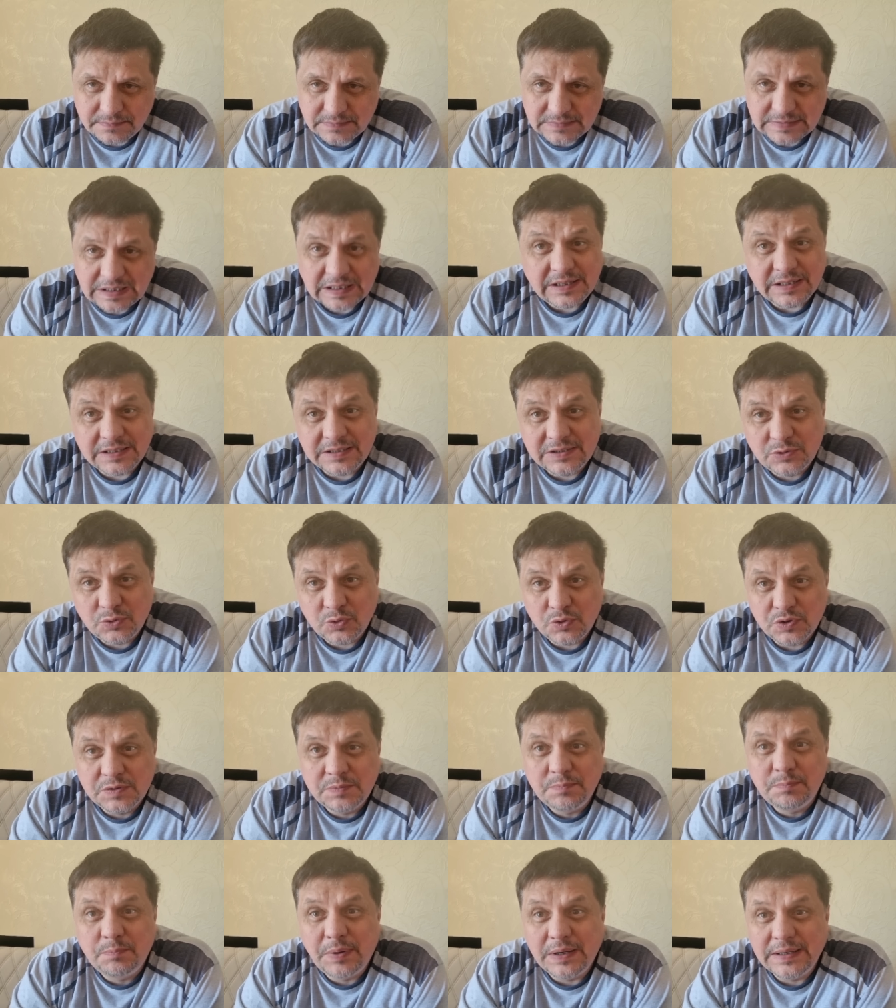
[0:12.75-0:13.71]

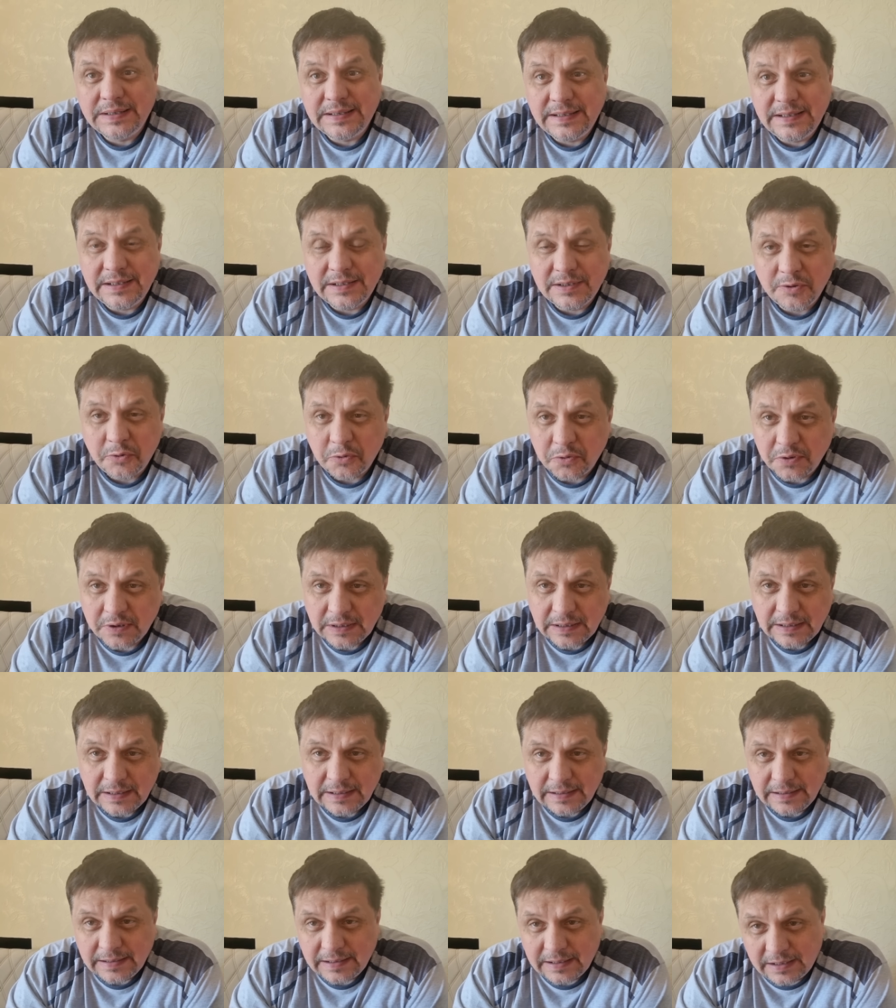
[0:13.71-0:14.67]
Христос покинул
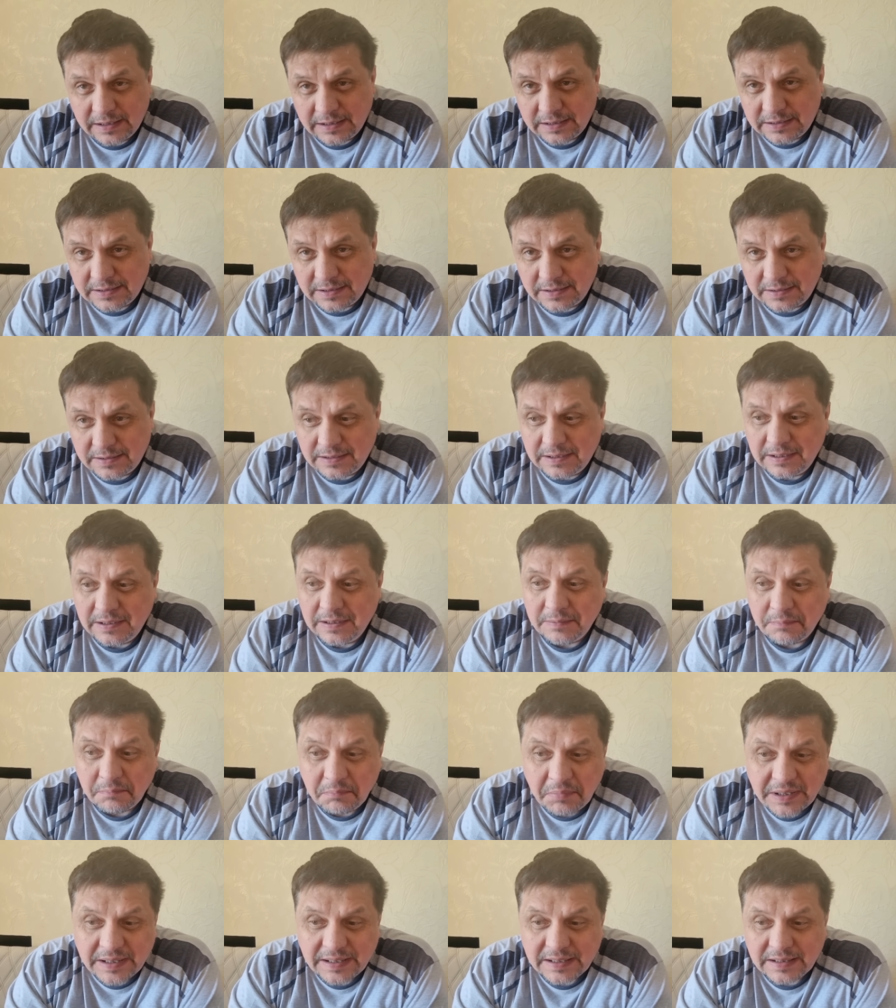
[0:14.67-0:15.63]
этот
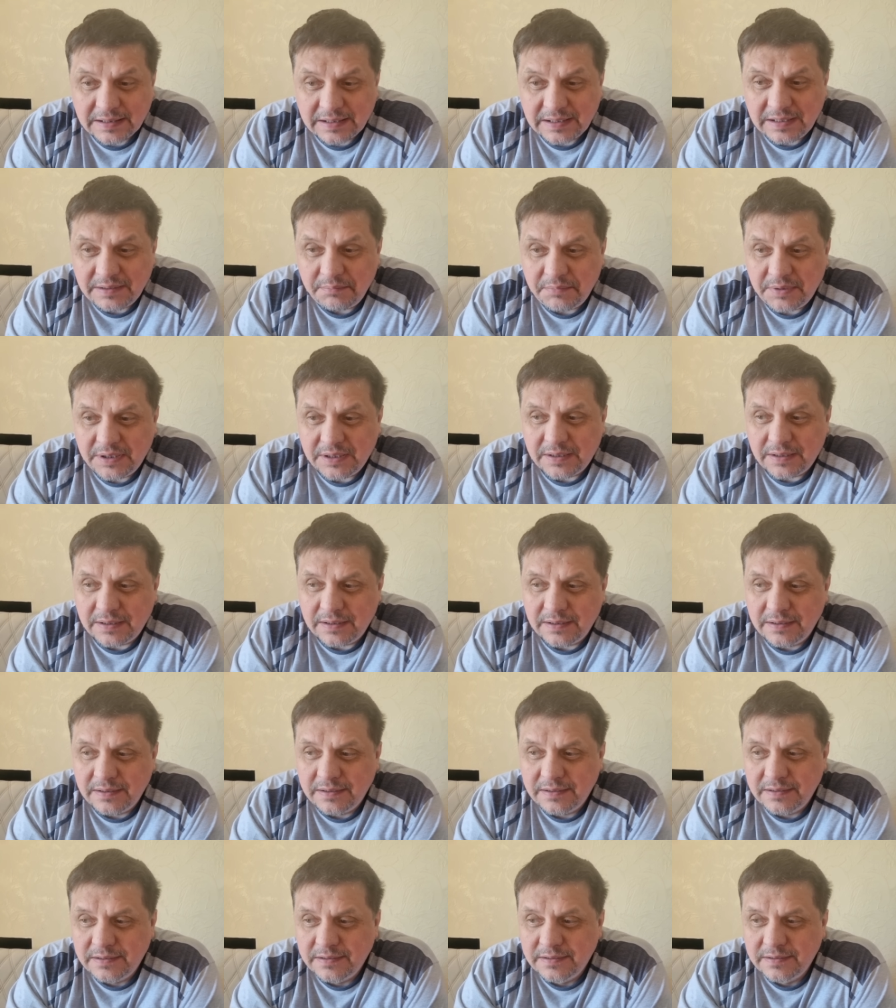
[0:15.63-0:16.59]
бренный мир.
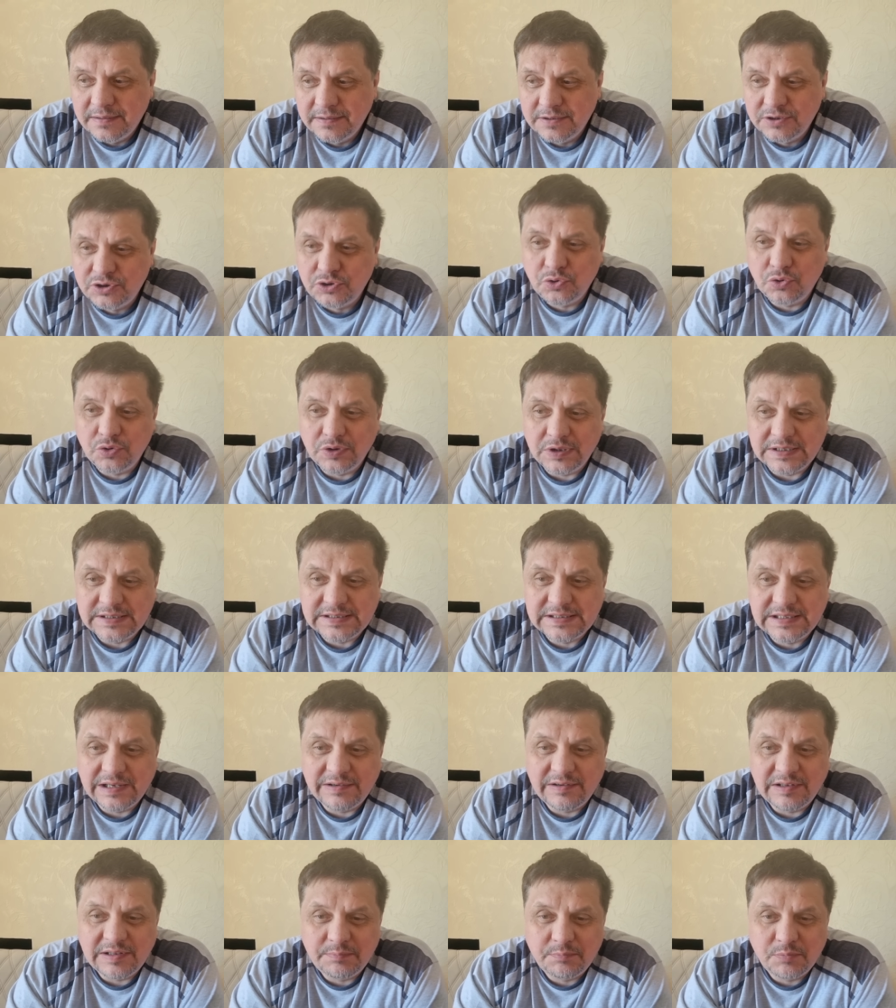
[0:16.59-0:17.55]
Что он
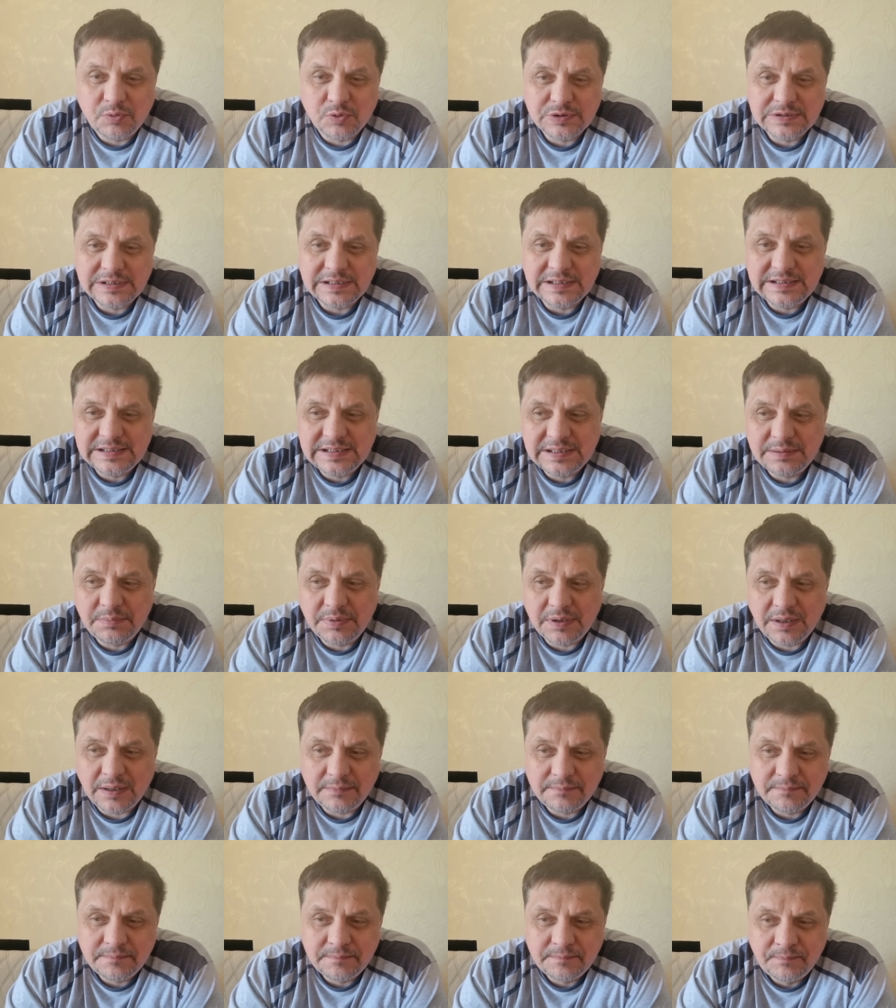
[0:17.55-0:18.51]
оставил после
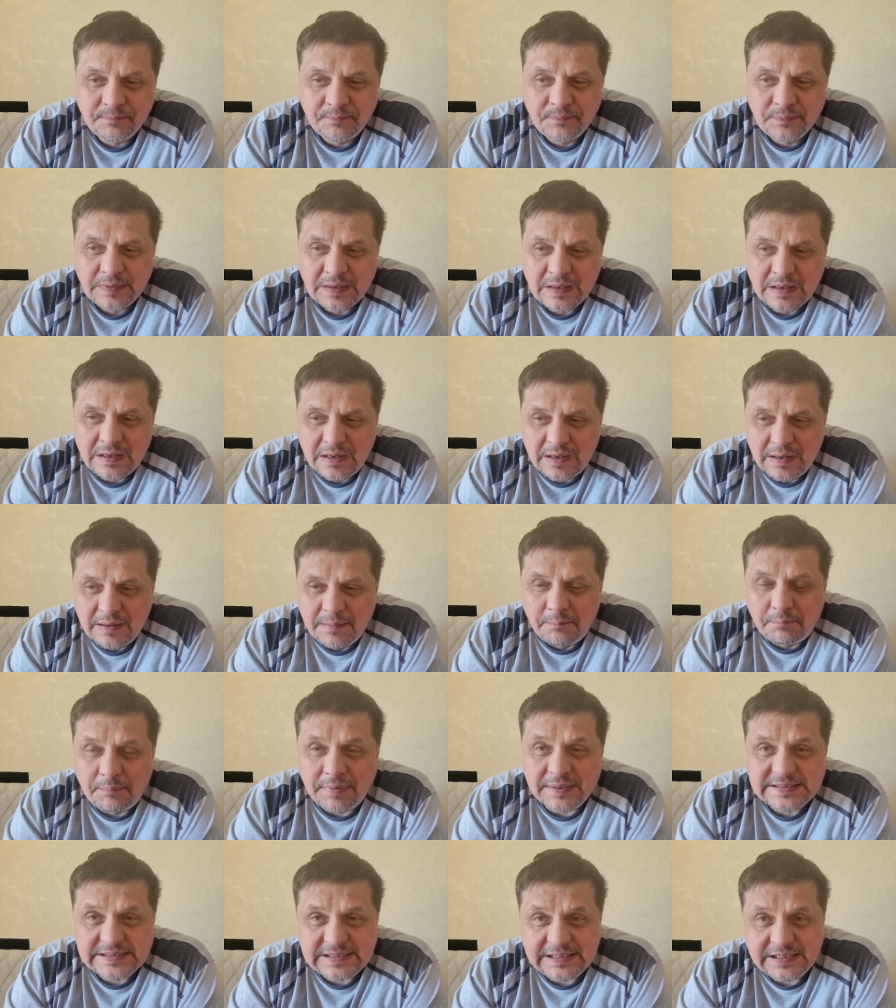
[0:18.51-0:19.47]
себя?
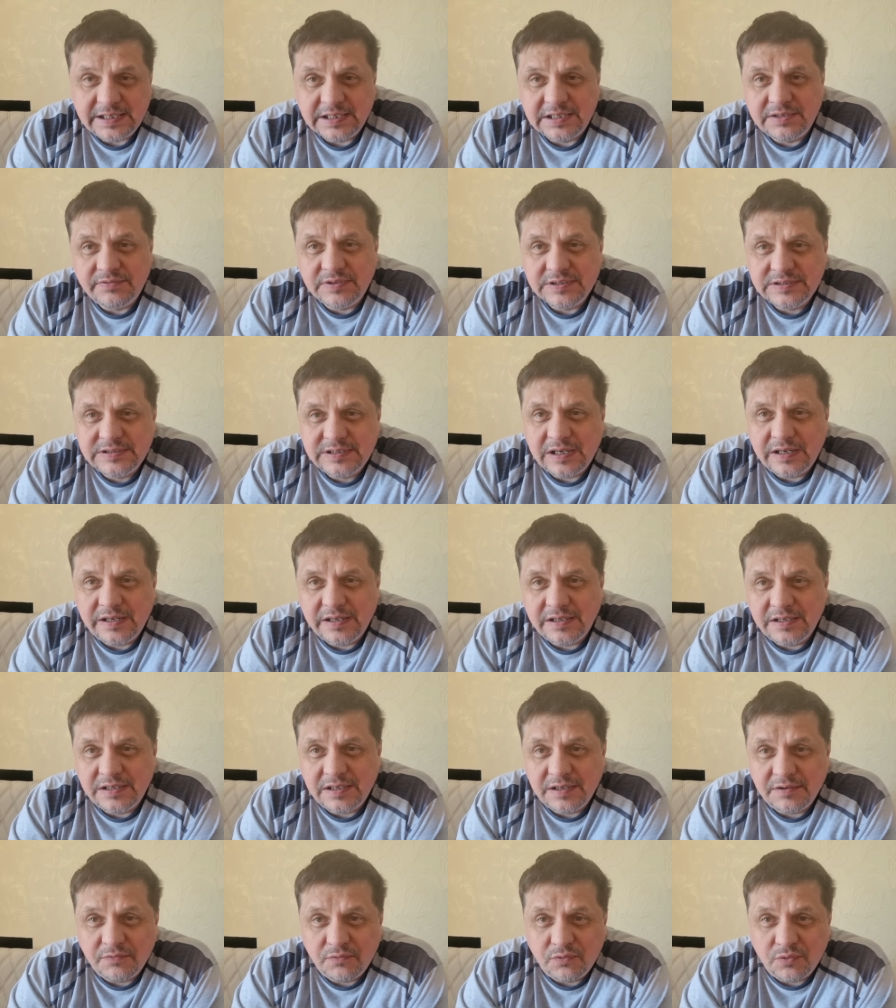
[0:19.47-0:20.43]
Последователи
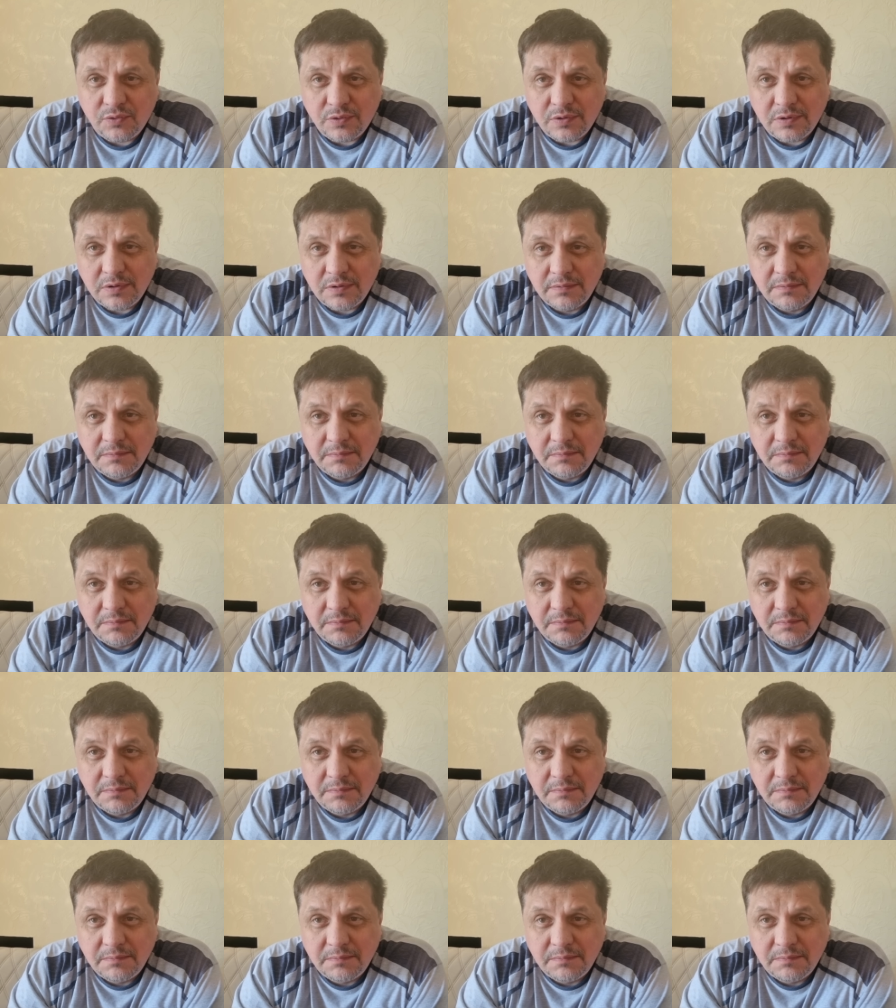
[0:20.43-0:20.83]
его.